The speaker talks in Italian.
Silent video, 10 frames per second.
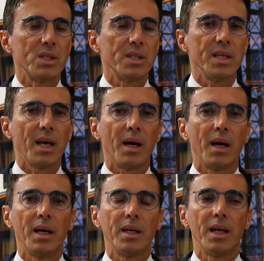eh,
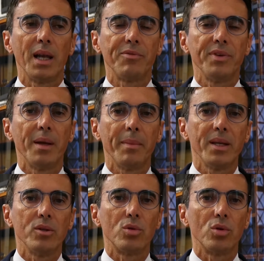sia eh,
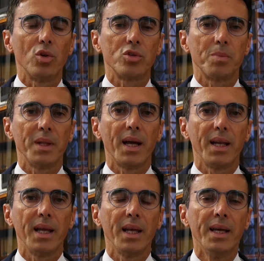l'affidamento
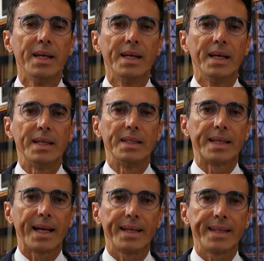dell'ospedale eh,
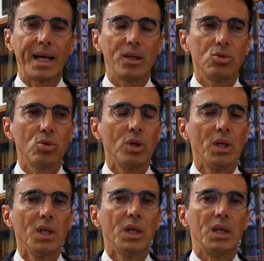San Cataldo,
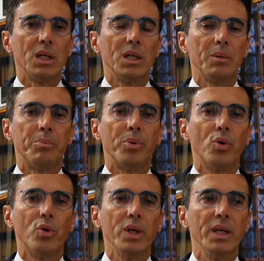eh,
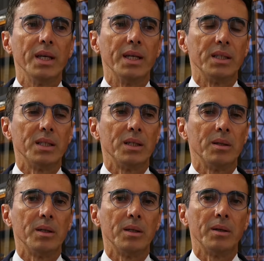poi
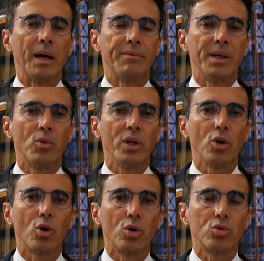avremo
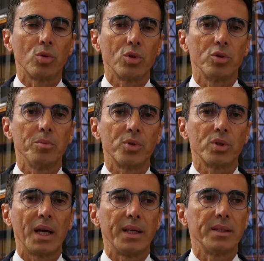l'incontro molto
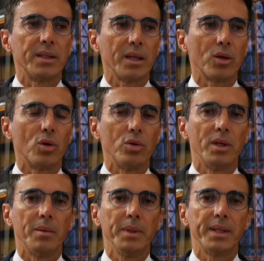importante con
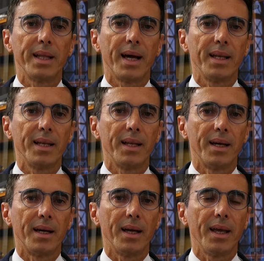
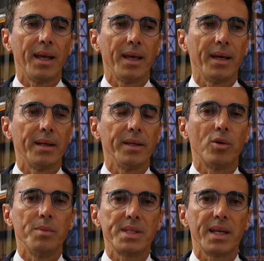Mittal e i
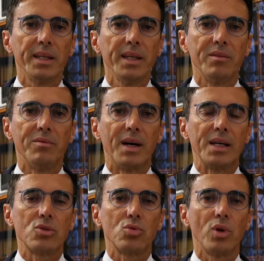commissari
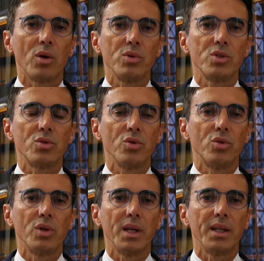Ilva sulla
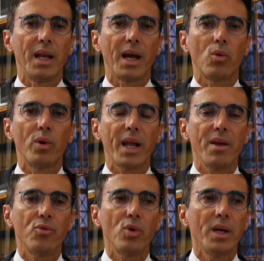questione delle acque
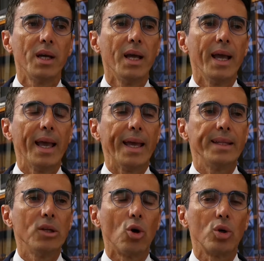reflue
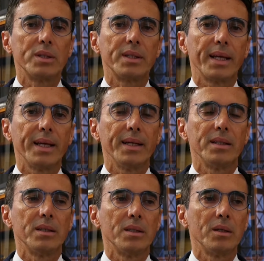ed inoltre
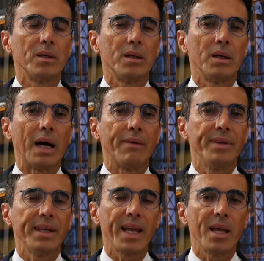
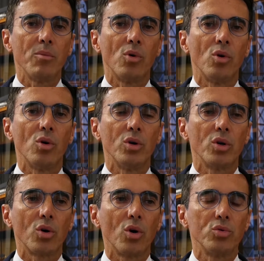
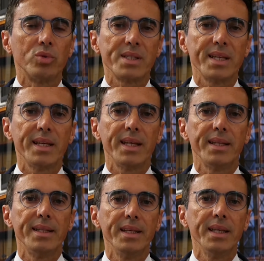avvieremo con una
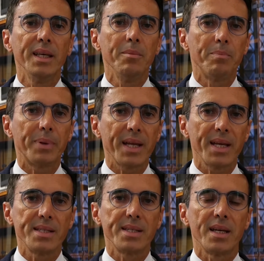serie di
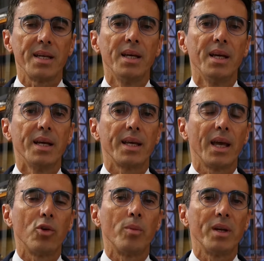imprese
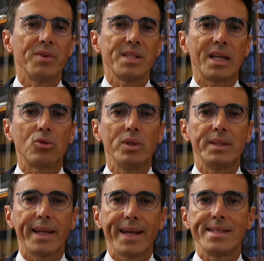che hanno manifestato
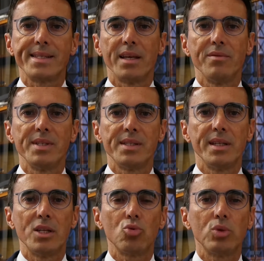interesse a
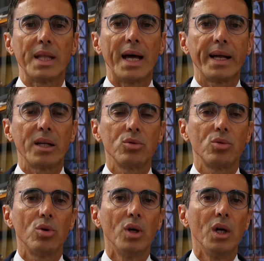investire su
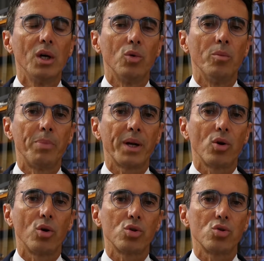Taranto un
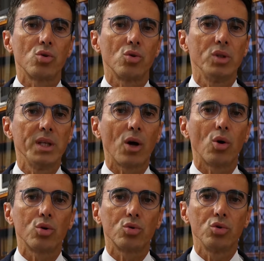percorso di
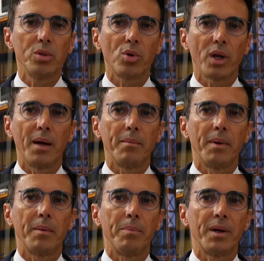accordo di
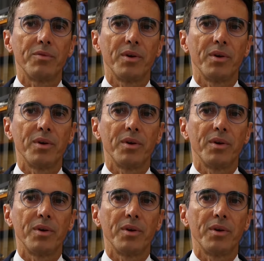programma per